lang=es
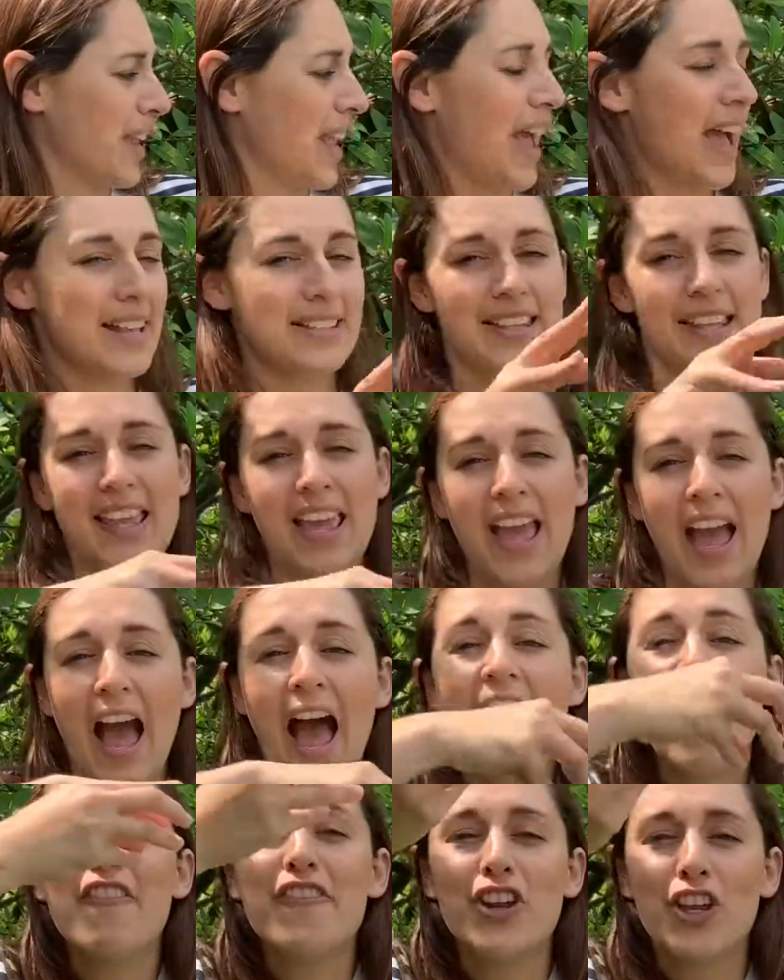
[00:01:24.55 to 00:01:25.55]
Así que
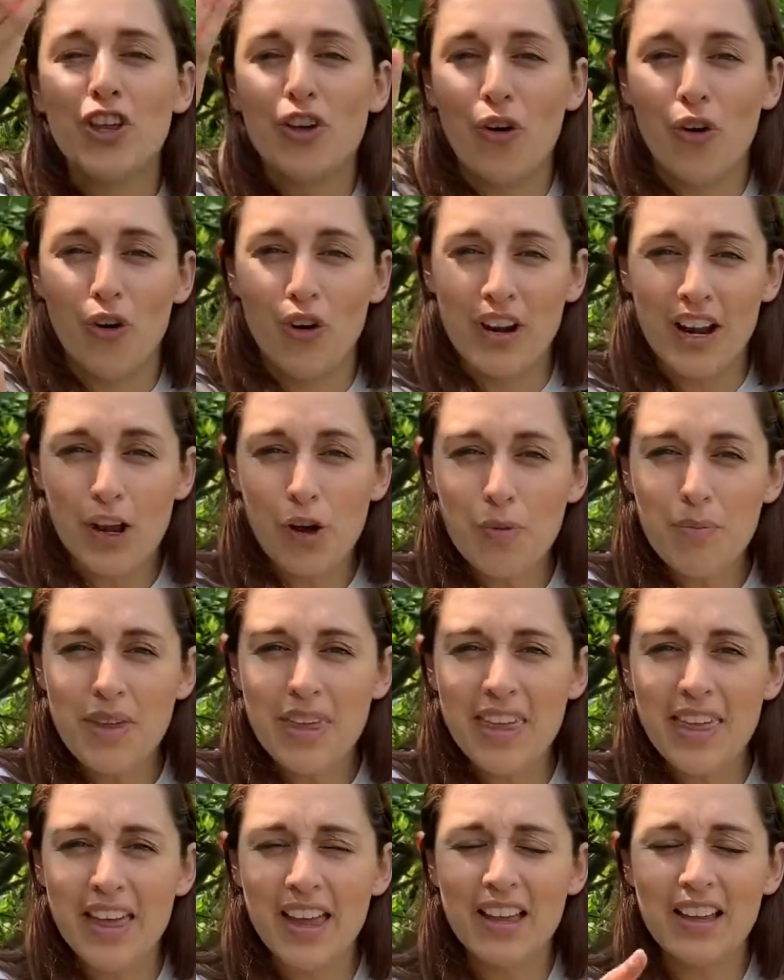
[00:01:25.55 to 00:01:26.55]
abrió la
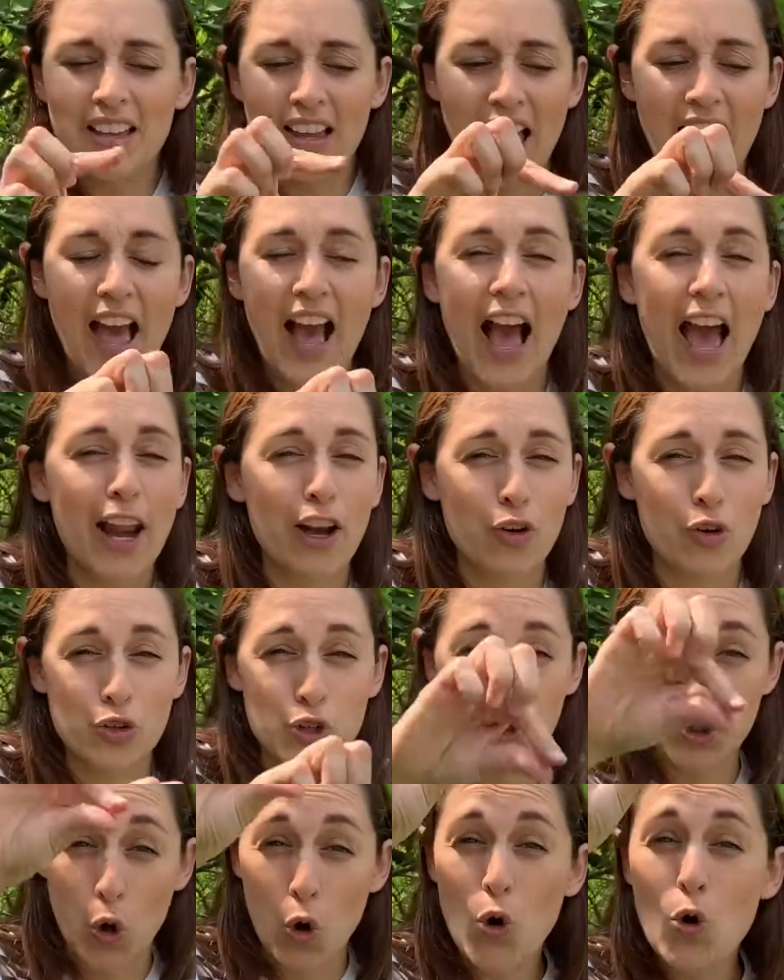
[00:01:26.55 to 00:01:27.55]
comida agarró
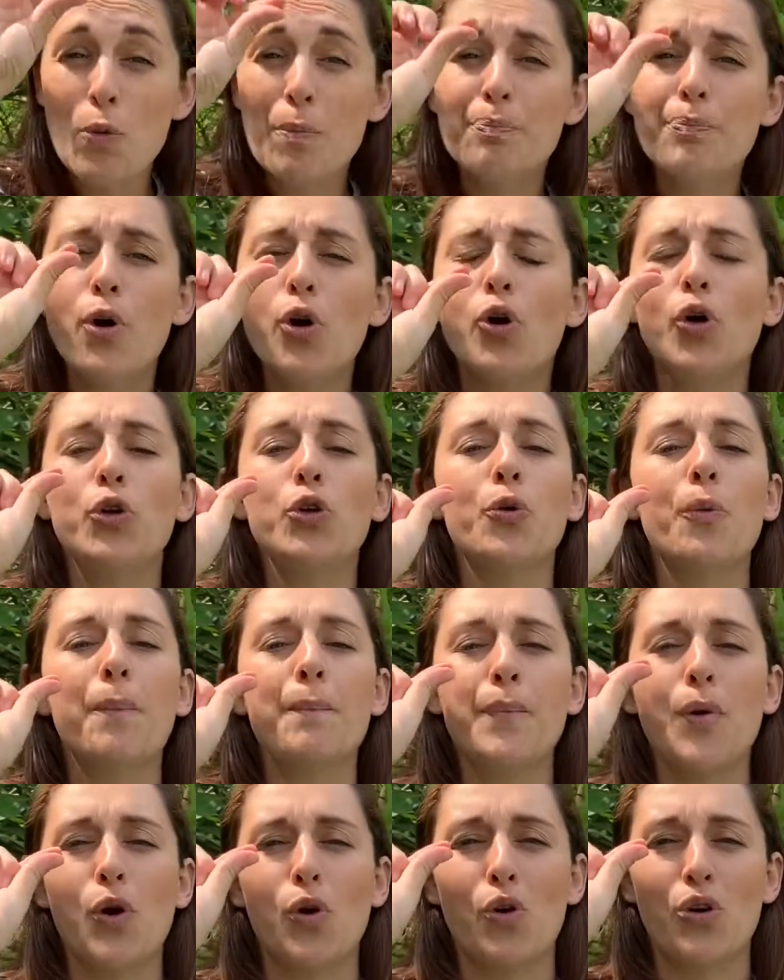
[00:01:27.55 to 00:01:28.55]
solo un poco y un
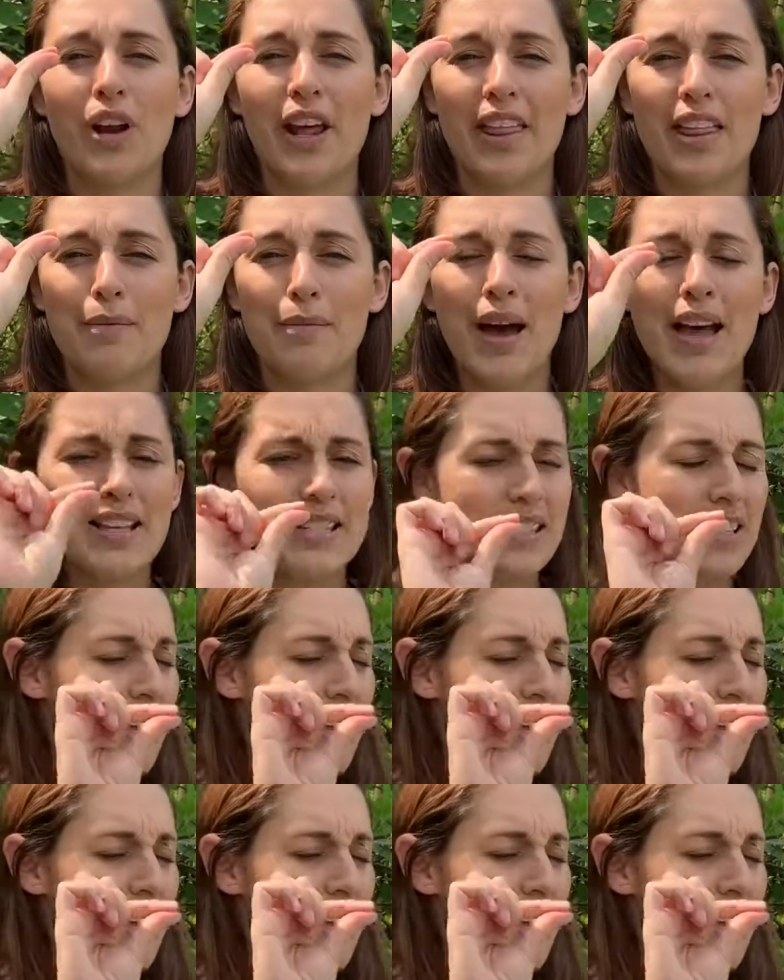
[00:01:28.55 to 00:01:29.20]
poco nada más